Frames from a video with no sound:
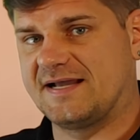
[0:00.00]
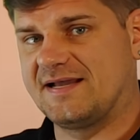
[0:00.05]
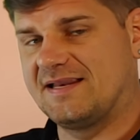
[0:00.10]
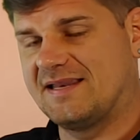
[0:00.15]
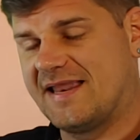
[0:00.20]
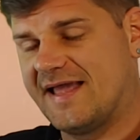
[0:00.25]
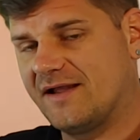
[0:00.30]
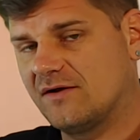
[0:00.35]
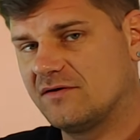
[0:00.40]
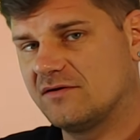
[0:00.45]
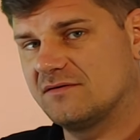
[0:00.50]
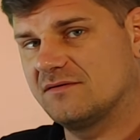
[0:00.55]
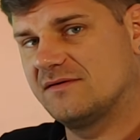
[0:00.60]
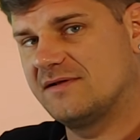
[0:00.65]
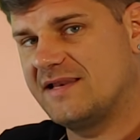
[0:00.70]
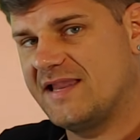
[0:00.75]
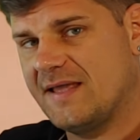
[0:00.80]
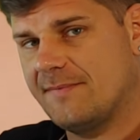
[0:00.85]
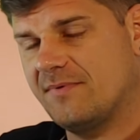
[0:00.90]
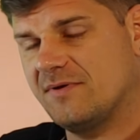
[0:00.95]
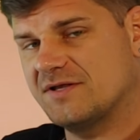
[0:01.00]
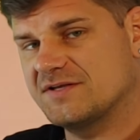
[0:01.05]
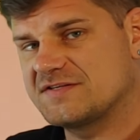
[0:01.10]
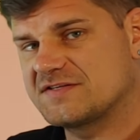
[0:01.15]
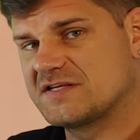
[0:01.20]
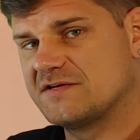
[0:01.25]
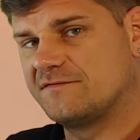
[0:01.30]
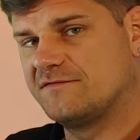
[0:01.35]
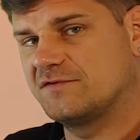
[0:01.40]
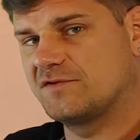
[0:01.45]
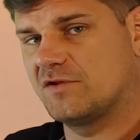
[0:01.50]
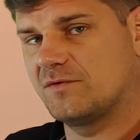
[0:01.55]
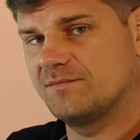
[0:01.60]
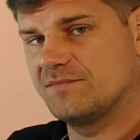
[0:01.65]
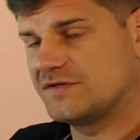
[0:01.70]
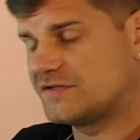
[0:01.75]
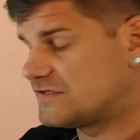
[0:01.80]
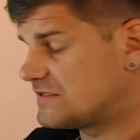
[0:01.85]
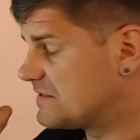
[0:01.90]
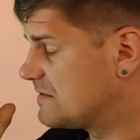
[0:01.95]
Ein länger lebiges Gewitter
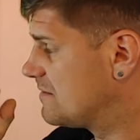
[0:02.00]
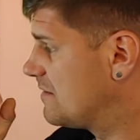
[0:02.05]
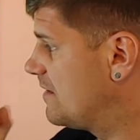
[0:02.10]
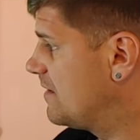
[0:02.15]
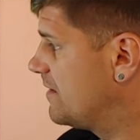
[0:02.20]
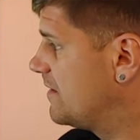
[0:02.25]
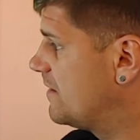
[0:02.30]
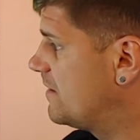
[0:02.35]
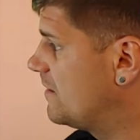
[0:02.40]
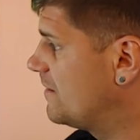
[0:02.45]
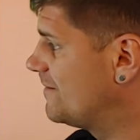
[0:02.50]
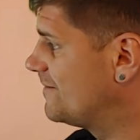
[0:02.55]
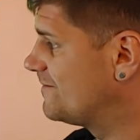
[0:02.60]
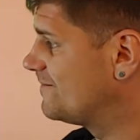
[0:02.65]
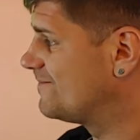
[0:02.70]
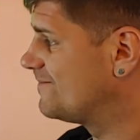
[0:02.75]
mit äh,